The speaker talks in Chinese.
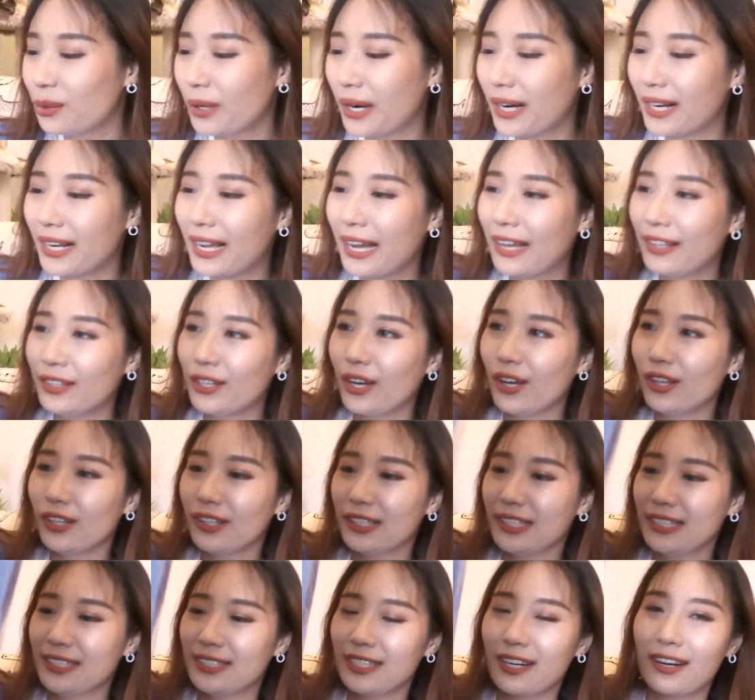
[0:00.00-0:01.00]
突然看到
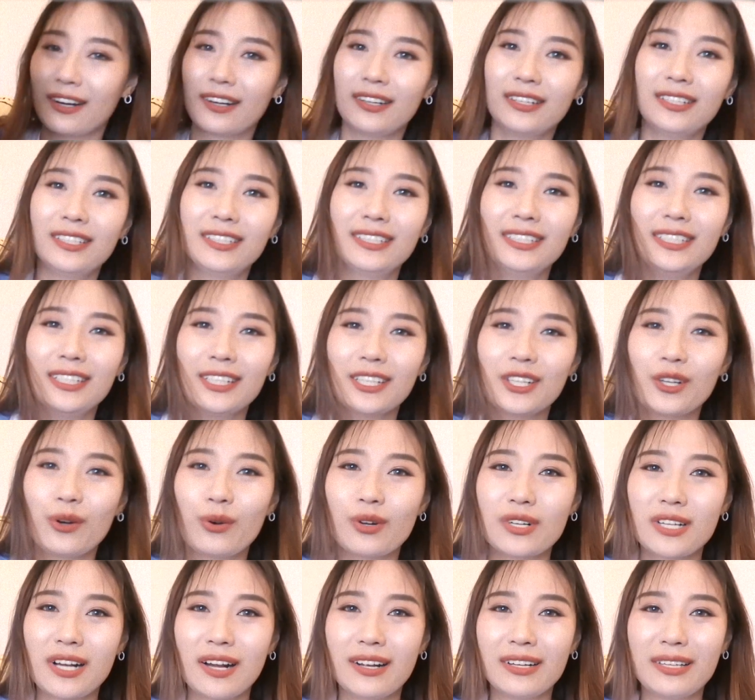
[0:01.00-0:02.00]
了一件跟
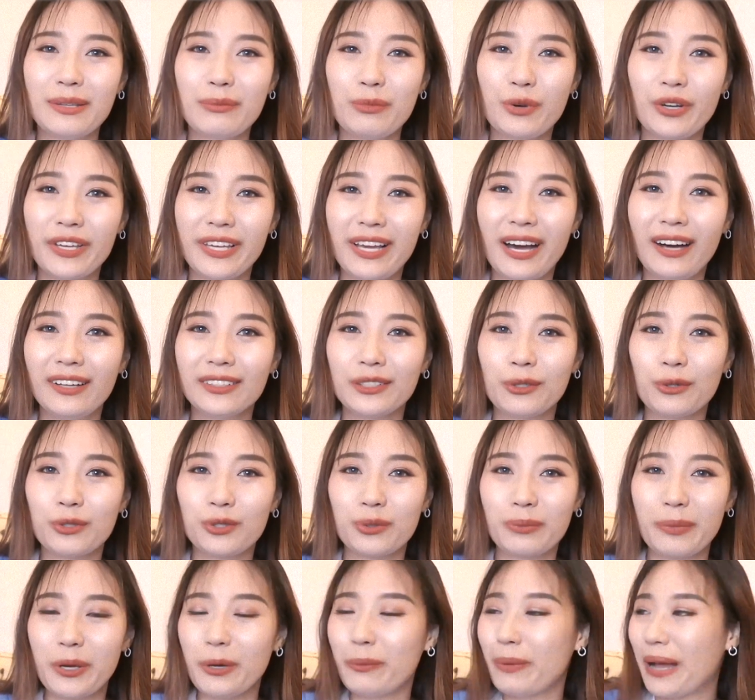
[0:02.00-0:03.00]
我身上一模一样的，我
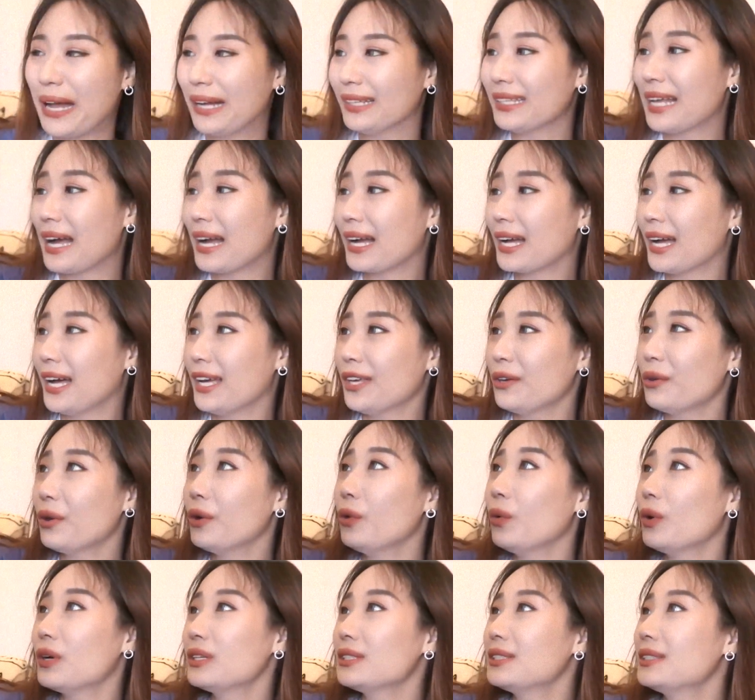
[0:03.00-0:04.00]
就没有把它打开，因为
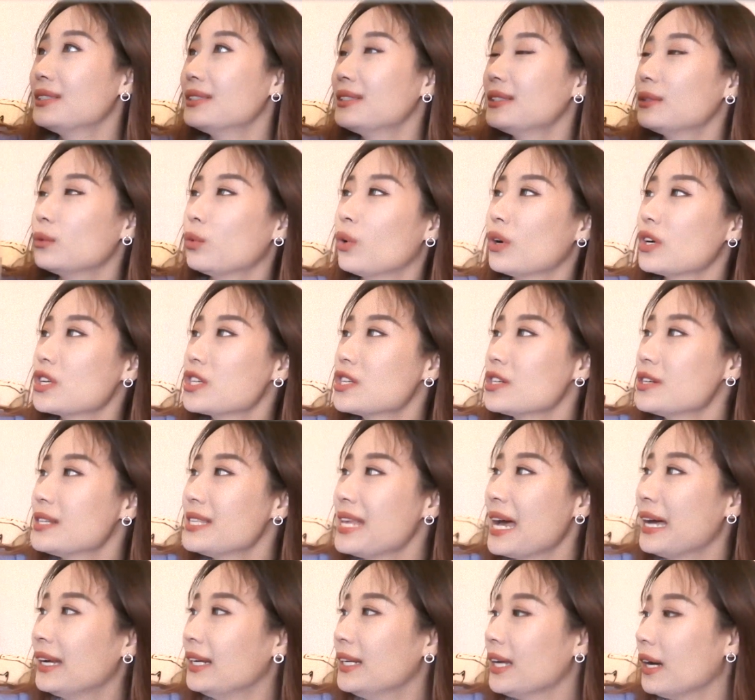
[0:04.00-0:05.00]
我我是
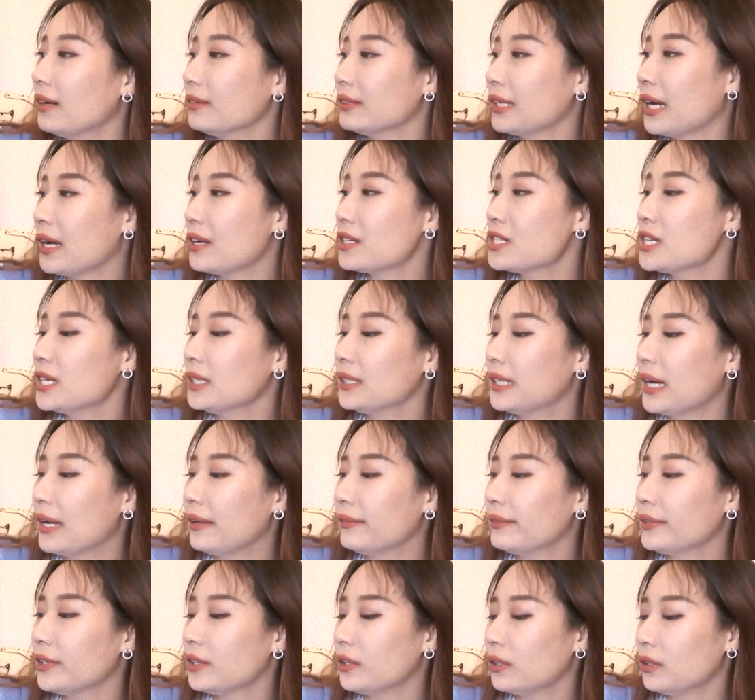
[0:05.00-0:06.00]
下了两单，这
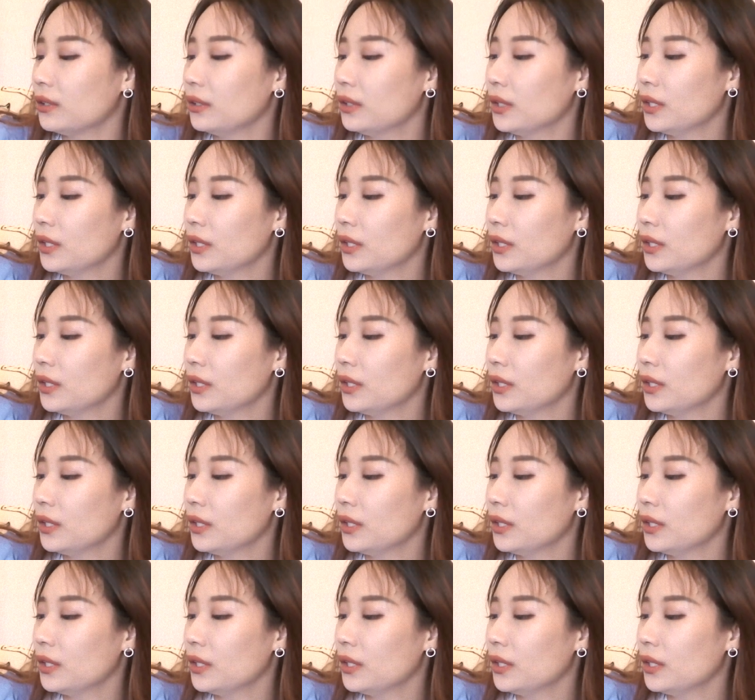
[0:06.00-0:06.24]
单呢